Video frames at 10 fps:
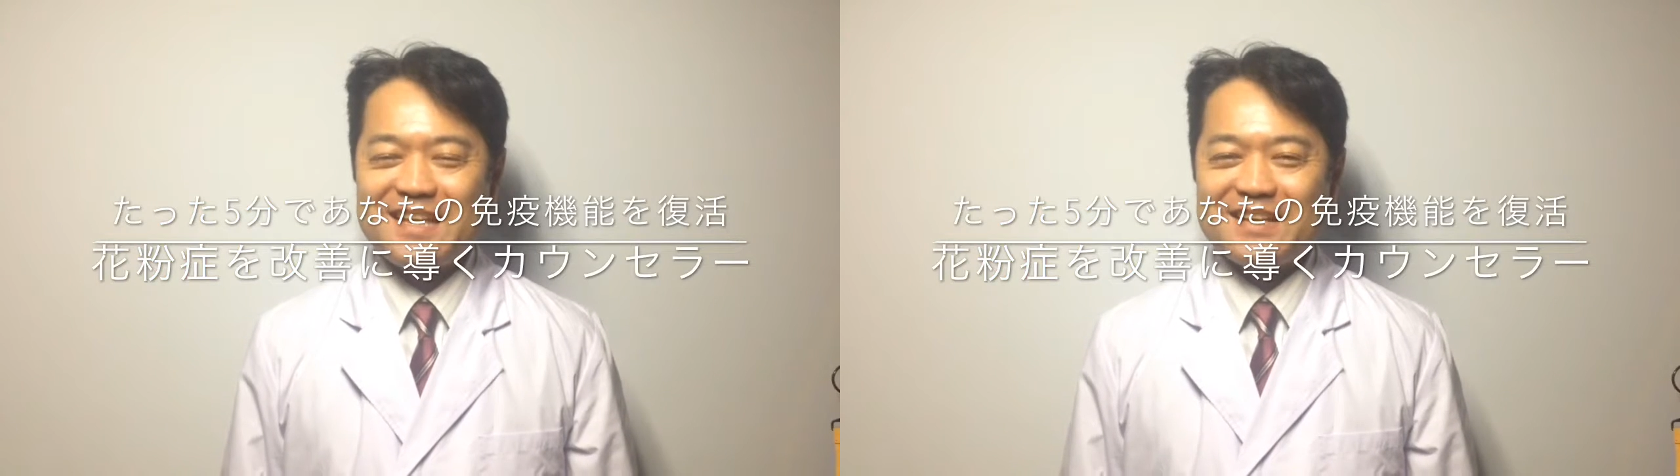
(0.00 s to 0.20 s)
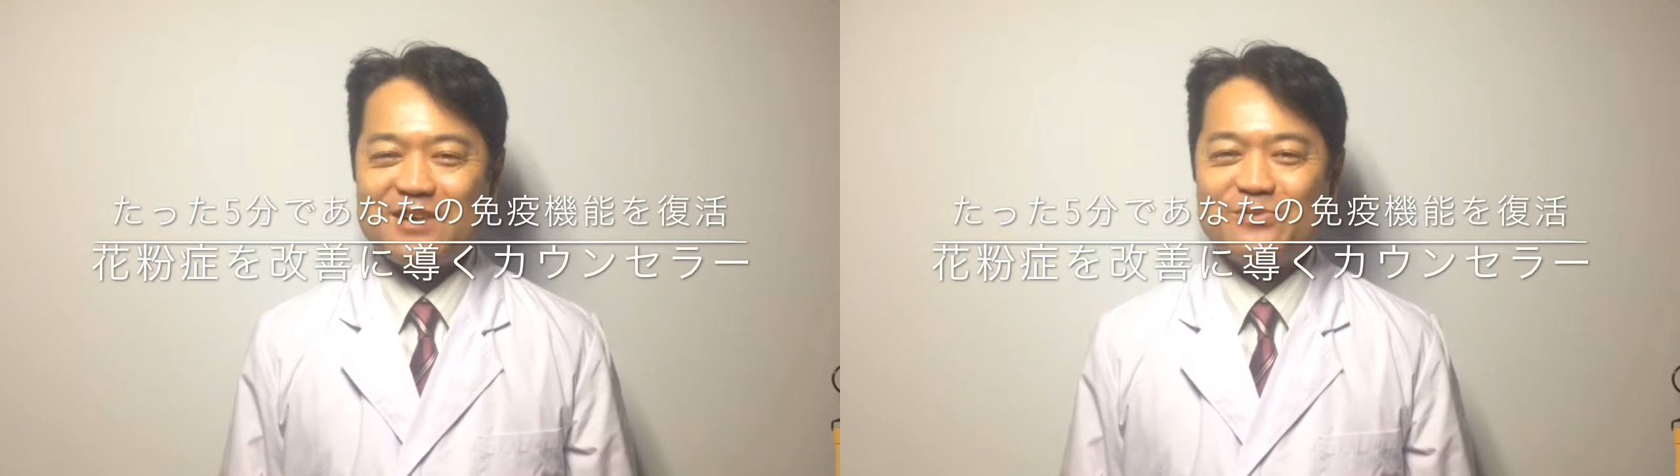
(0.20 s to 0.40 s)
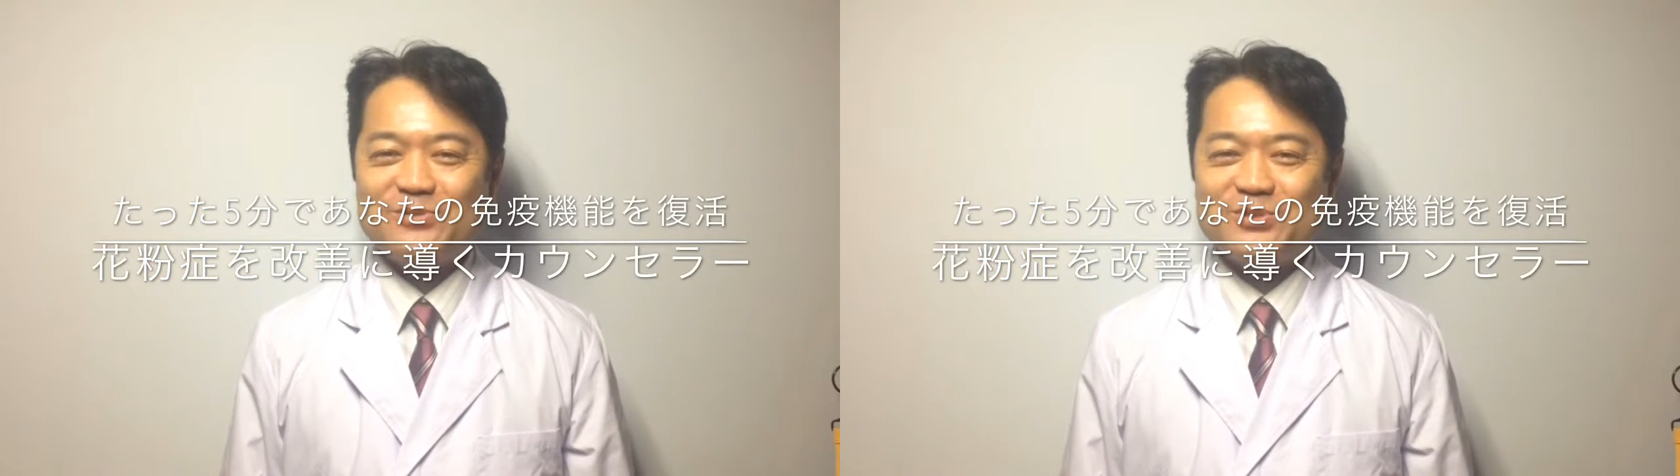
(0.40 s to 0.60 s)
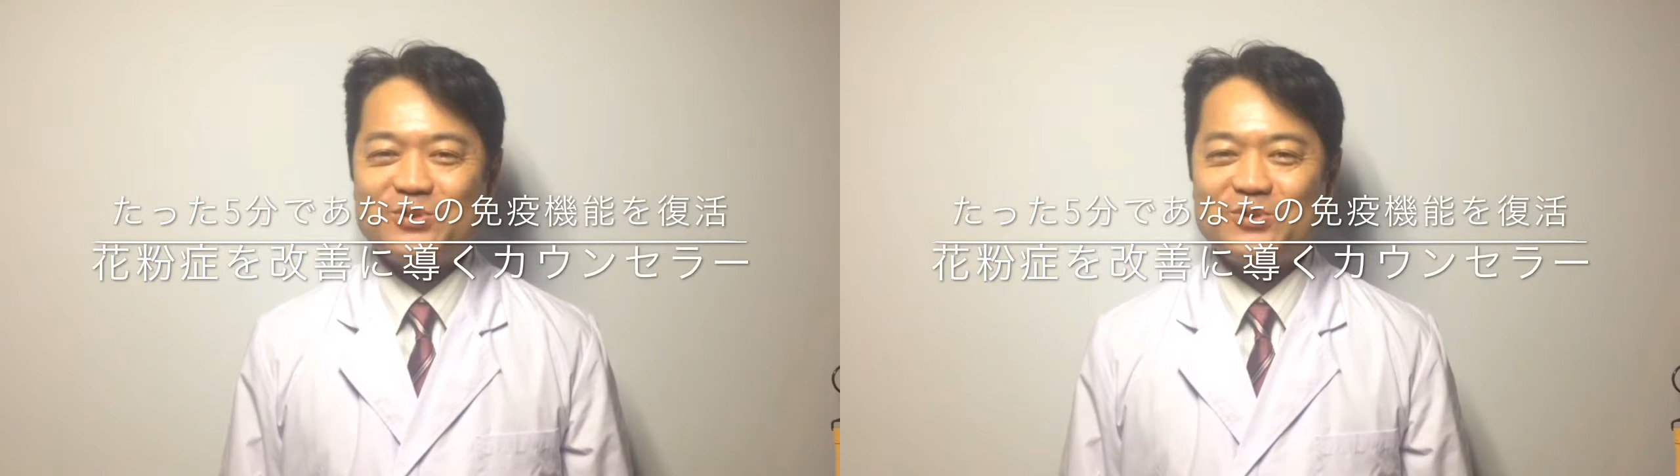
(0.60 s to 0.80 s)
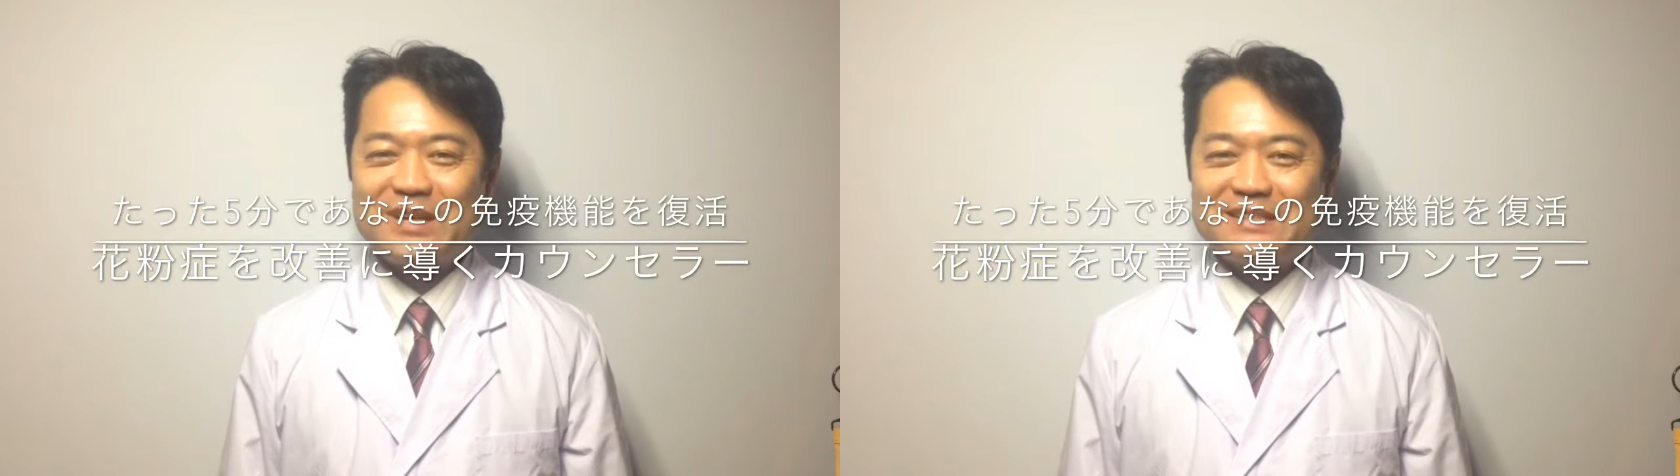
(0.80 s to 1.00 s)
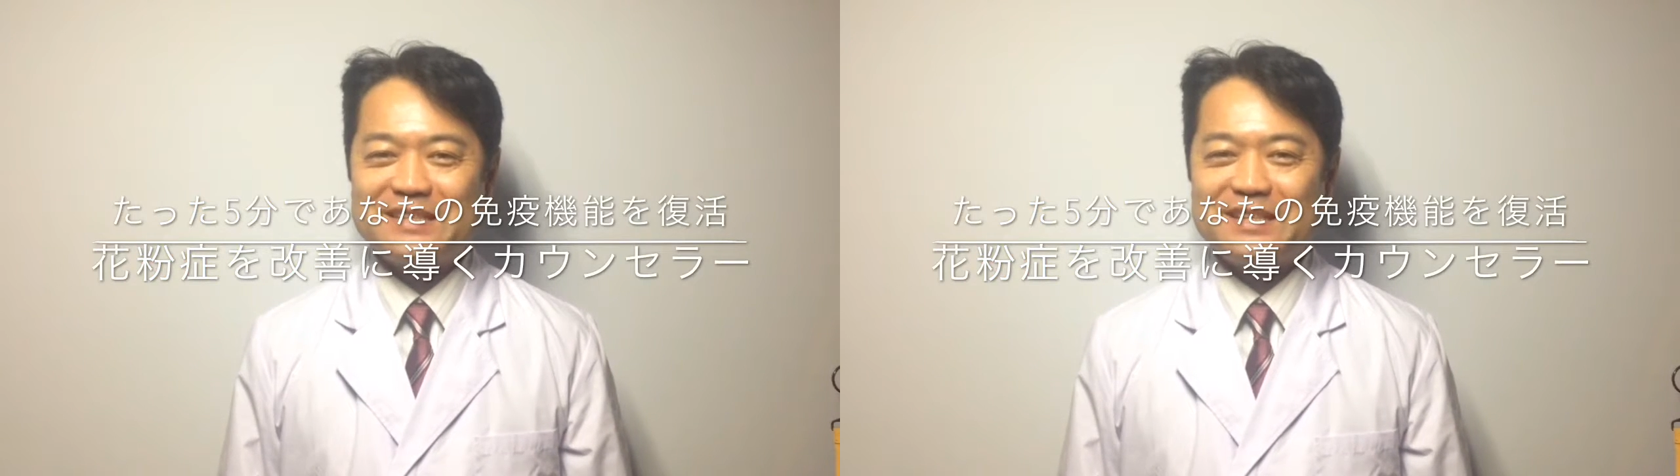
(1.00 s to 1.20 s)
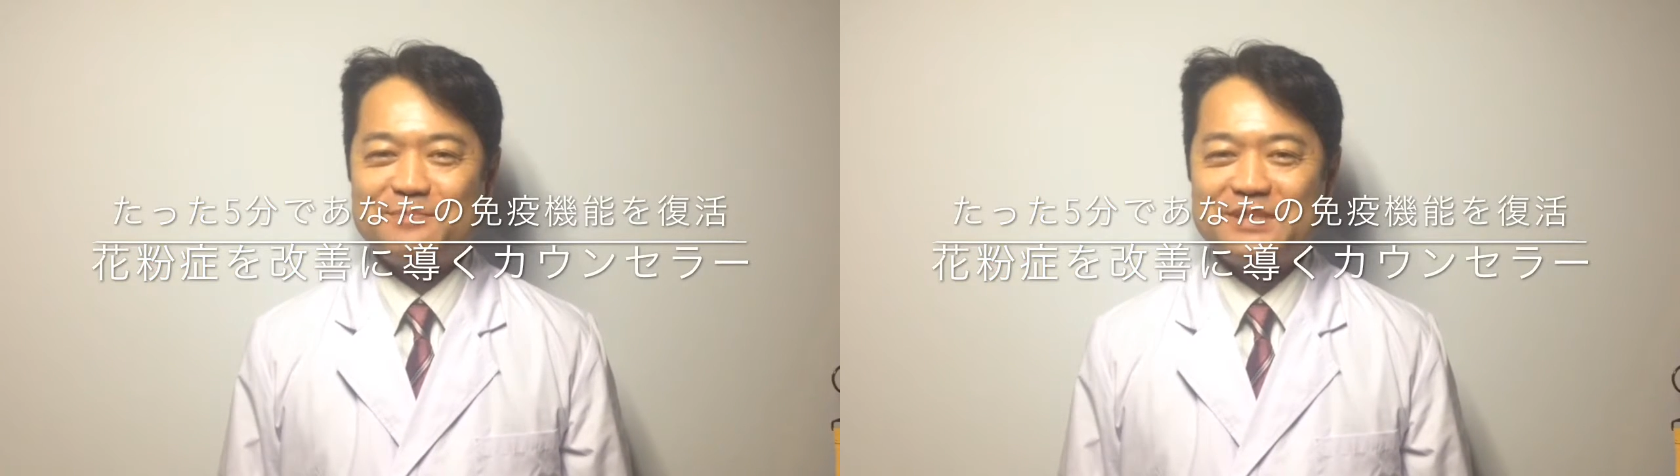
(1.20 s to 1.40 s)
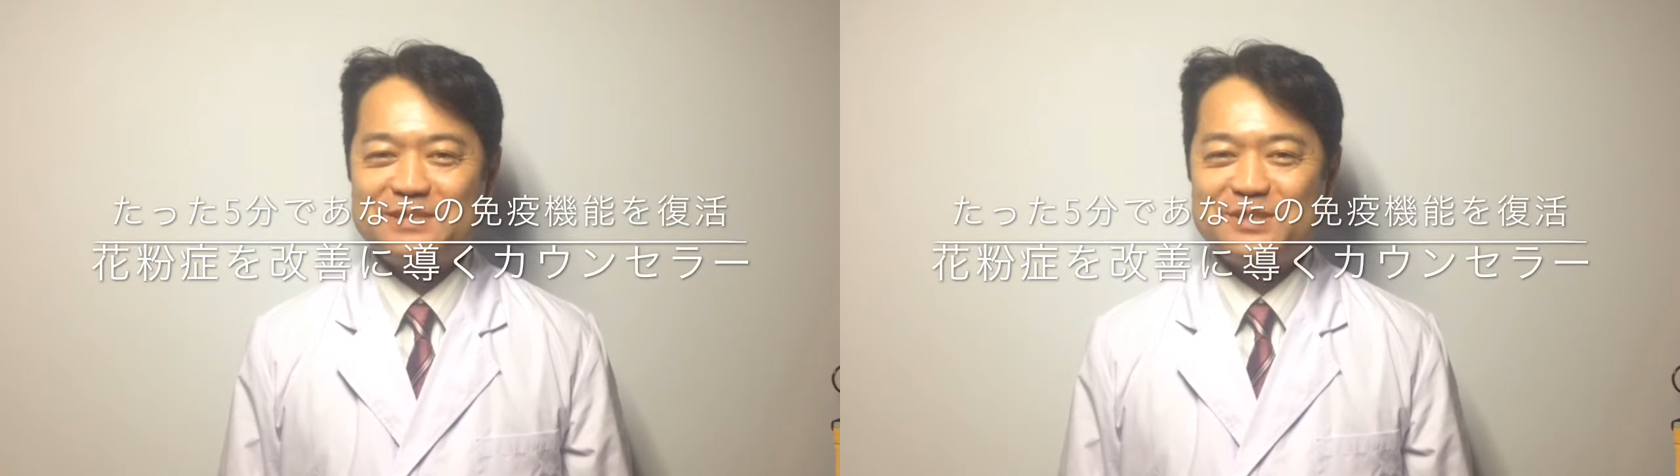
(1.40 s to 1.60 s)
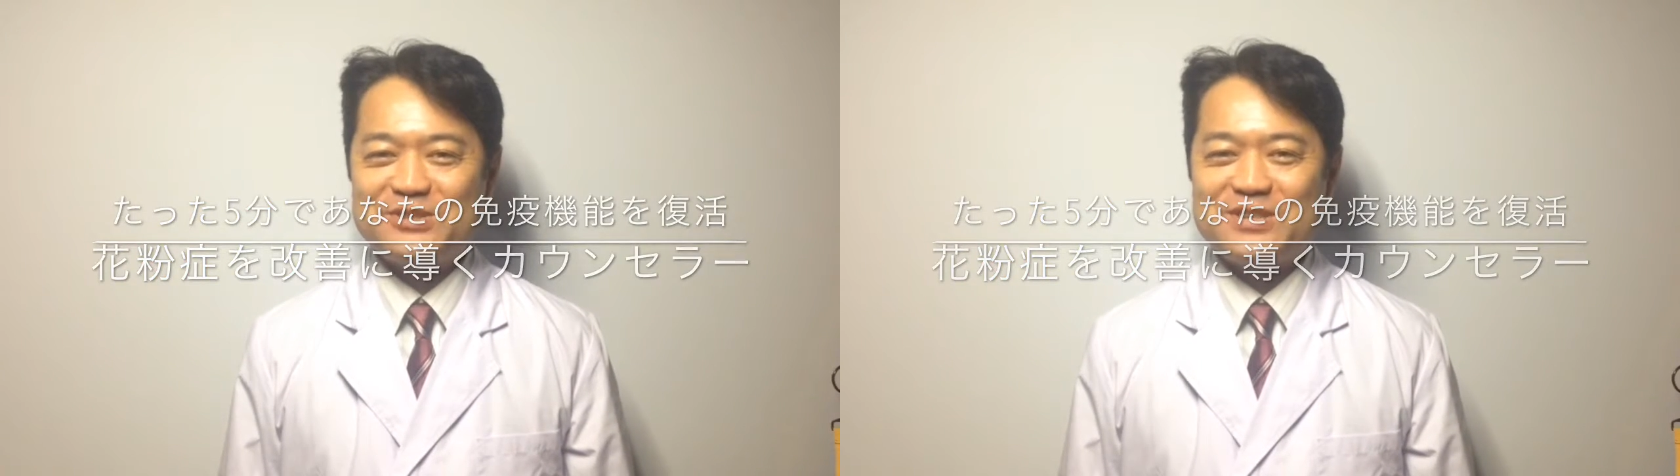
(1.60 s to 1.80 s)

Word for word: 花粉症を改善に導く